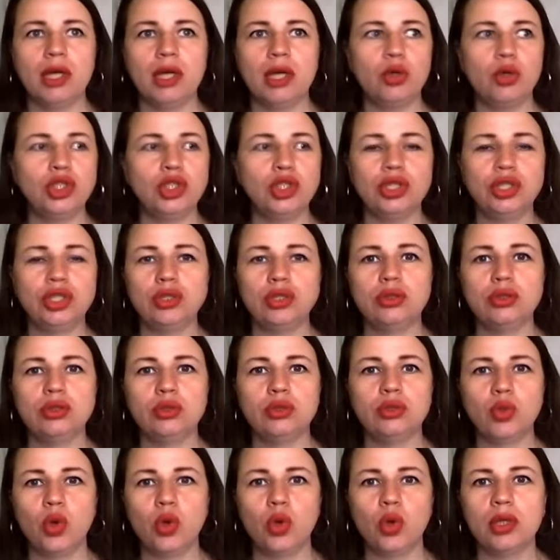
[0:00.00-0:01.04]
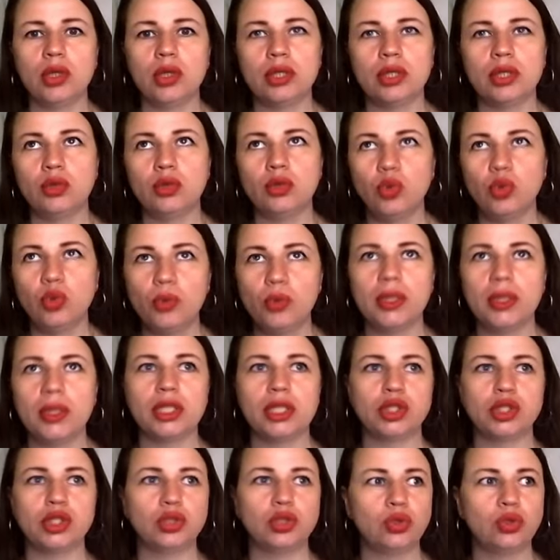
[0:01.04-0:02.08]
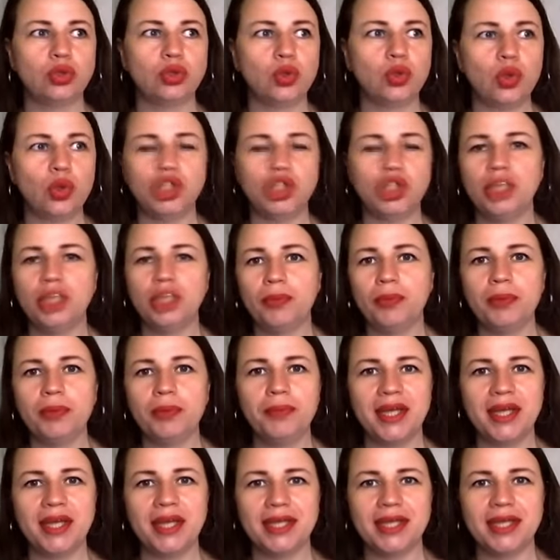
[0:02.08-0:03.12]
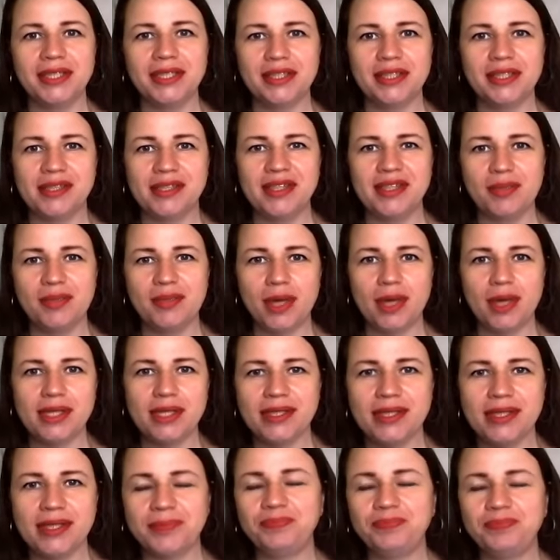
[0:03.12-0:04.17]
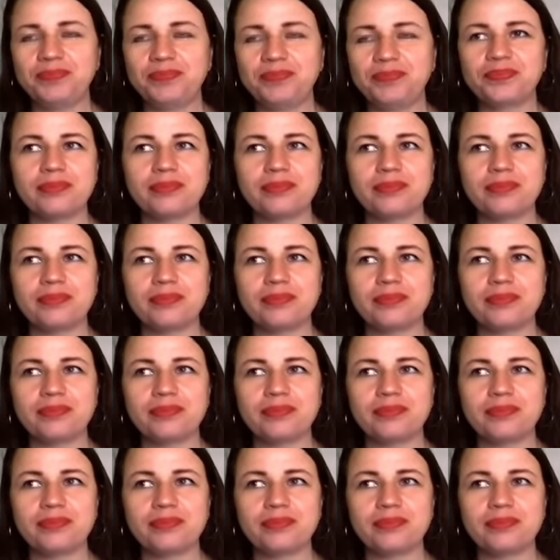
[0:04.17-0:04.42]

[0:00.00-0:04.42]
Я очень долго думала, что, чем бы мне хотелось заниматься.